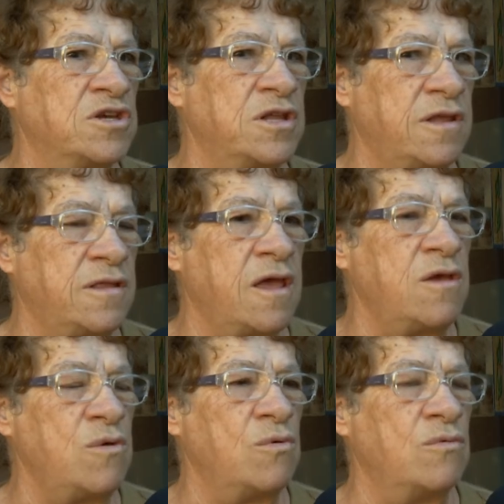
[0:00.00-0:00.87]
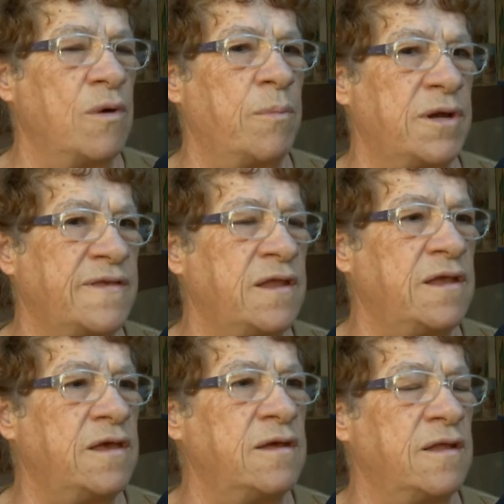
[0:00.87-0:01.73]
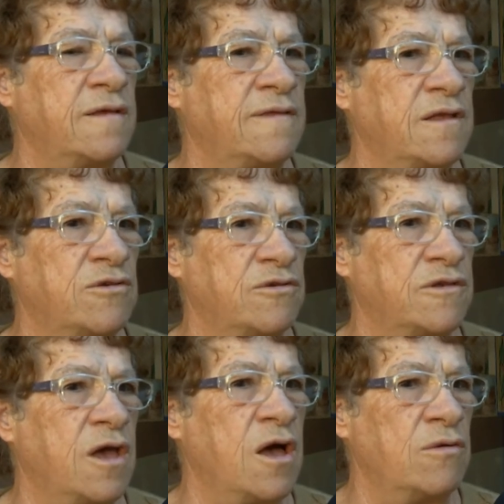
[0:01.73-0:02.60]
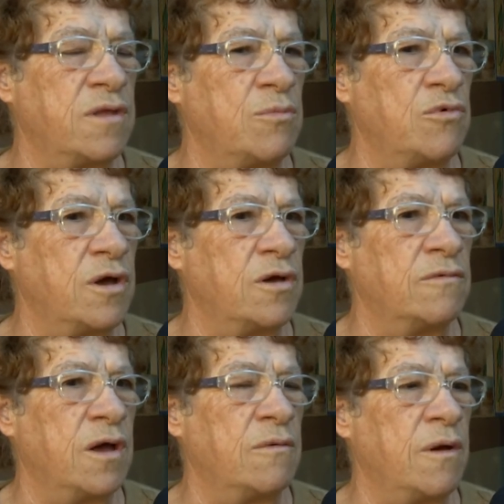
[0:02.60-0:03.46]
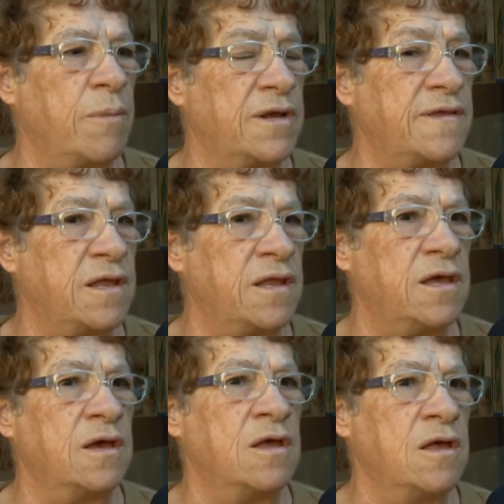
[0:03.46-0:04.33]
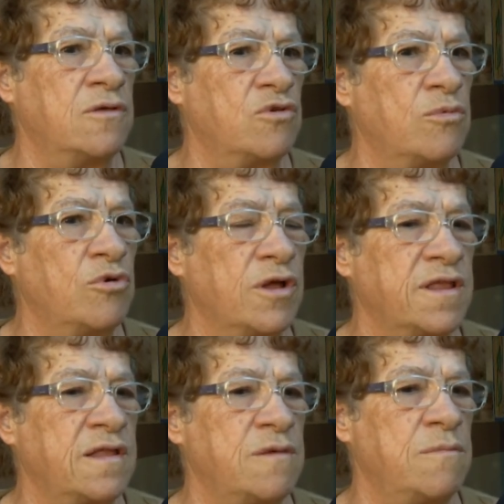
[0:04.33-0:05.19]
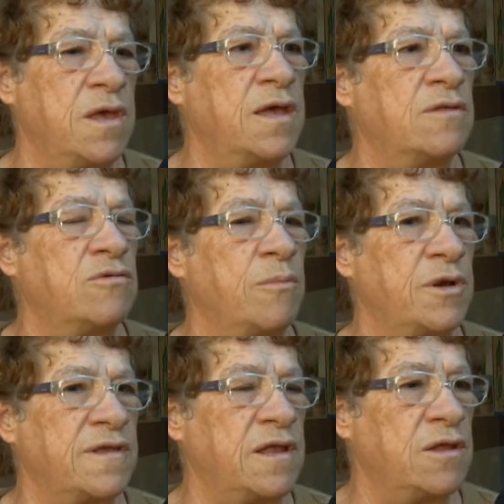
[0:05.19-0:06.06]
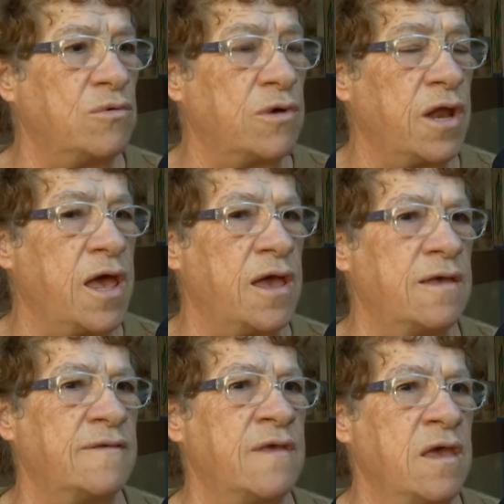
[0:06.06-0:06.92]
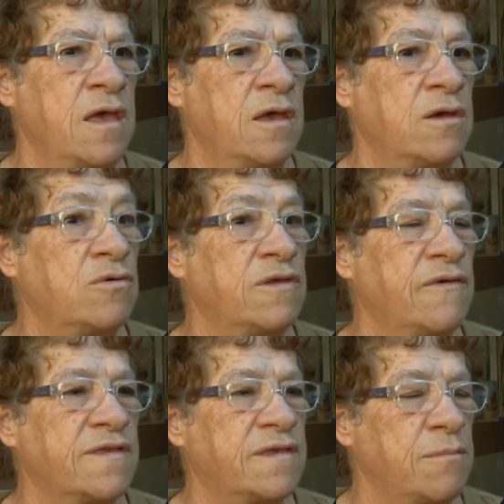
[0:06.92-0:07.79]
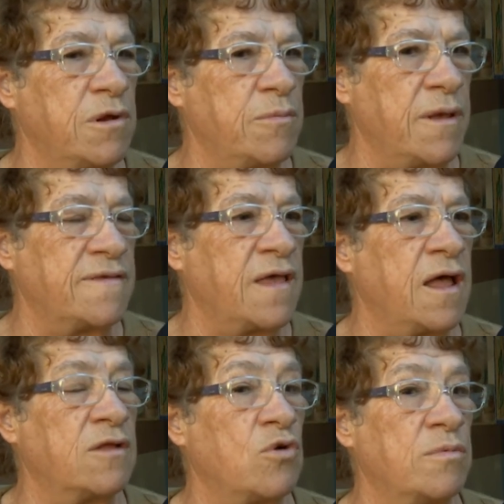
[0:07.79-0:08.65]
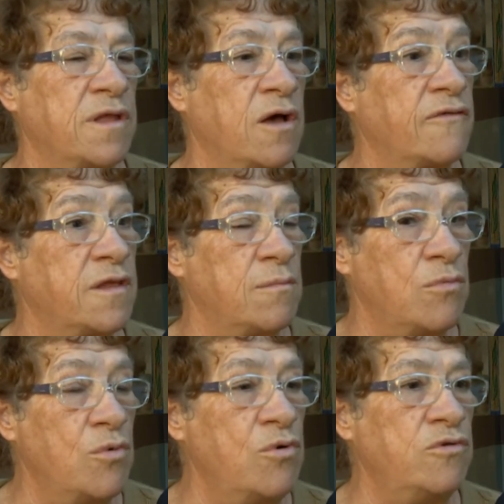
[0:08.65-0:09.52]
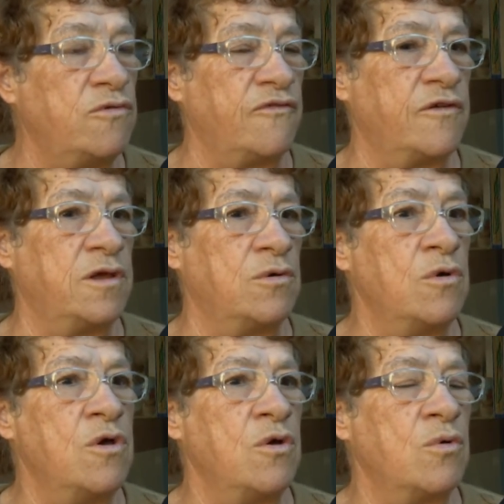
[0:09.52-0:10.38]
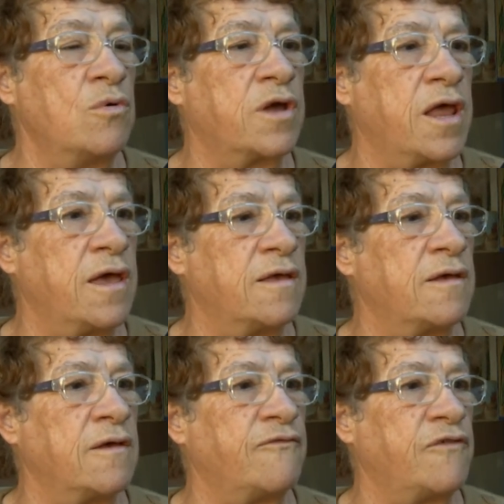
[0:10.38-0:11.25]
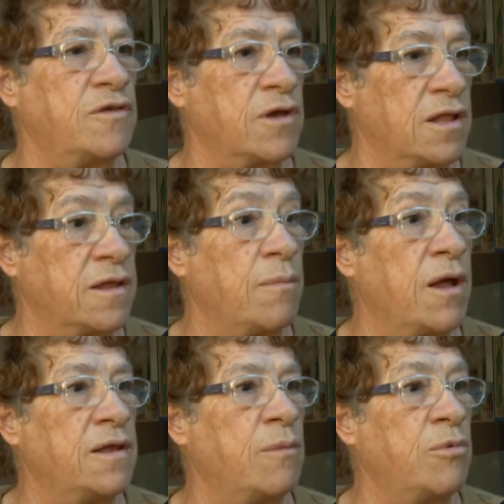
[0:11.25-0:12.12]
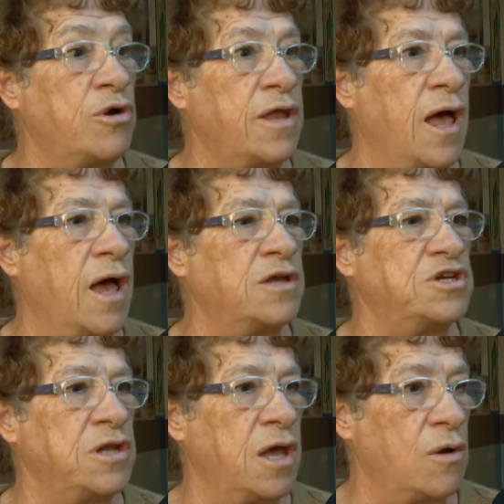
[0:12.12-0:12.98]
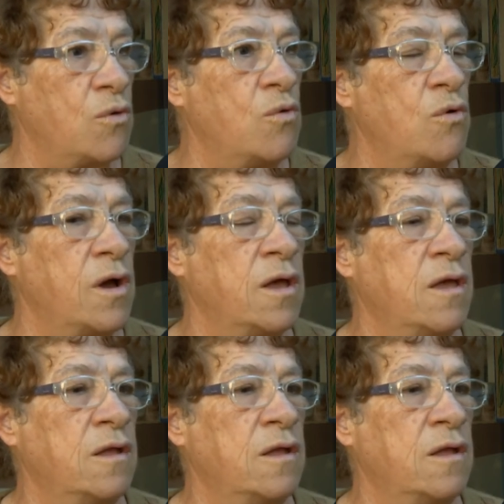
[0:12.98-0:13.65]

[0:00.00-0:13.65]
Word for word: A gente tem uma parceria da assistência social, temos uma, uma, uma, parceria sobre o atendimento, a parceria do CREAS. Inclusive, essa semana passada, como estava fazendo muito frio, o CREA fez aquele trabalho de abordagem na rua